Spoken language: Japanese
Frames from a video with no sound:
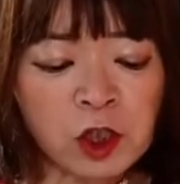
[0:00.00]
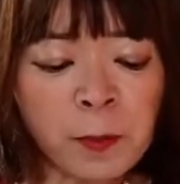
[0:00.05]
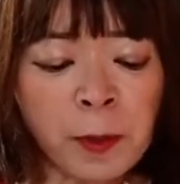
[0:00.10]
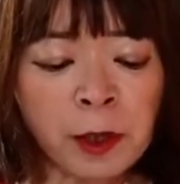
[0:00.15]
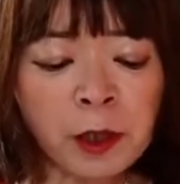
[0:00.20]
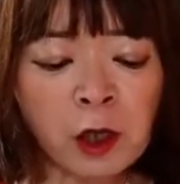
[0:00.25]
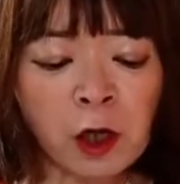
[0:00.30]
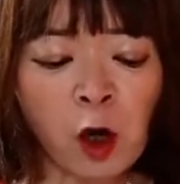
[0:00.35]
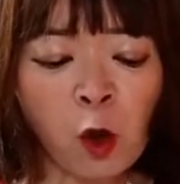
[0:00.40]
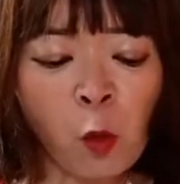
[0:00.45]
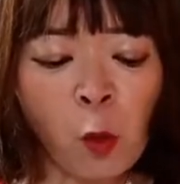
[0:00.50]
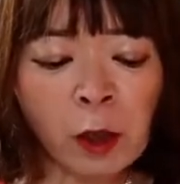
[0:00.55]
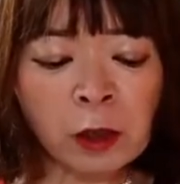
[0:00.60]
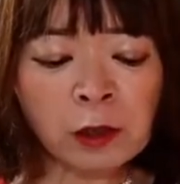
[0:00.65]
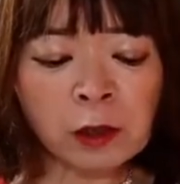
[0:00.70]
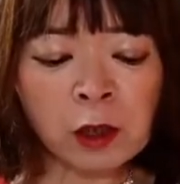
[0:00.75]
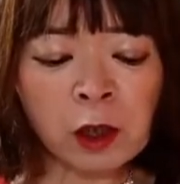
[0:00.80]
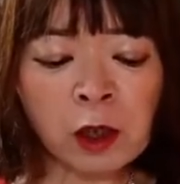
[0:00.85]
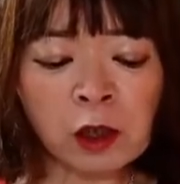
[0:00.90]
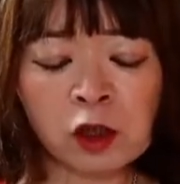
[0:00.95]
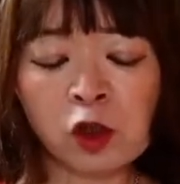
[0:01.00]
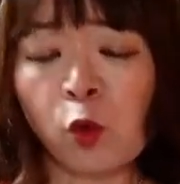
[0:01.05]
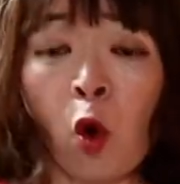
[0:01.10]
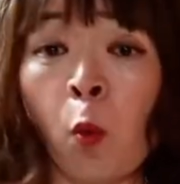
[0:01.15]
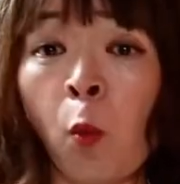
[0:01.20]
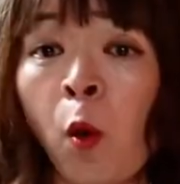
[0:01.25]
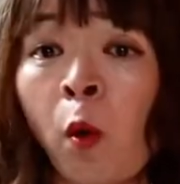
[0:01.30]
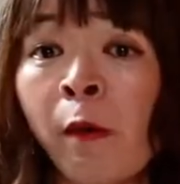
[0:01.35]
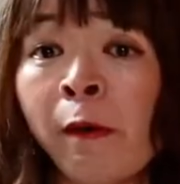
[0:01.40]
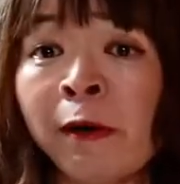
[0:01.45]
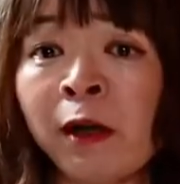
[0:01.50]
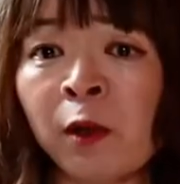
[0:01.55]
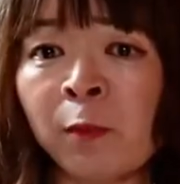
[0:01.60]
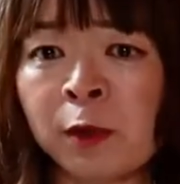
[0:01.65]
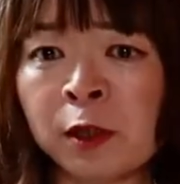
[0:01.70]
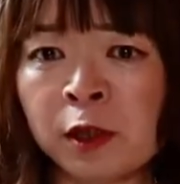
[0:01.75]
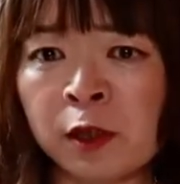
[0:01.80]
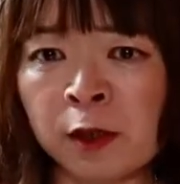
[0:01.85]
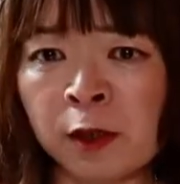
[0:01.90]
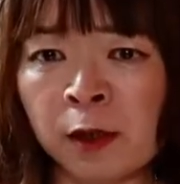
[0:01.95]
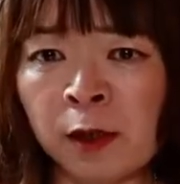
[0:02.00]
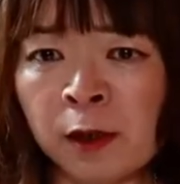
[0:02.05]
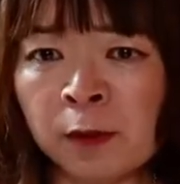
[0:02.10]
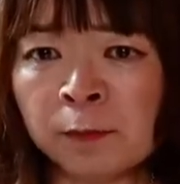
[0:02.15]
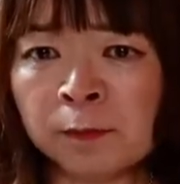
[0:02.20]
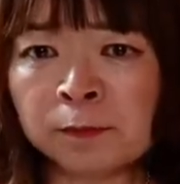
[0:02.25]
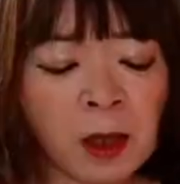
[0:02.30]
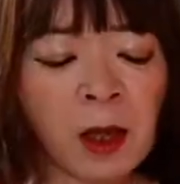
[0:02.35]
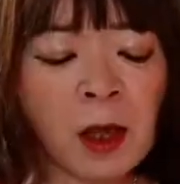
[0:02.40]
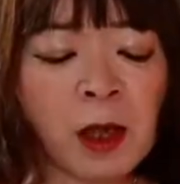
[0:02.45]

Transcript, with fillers: 全てが終わったかに思われましたが、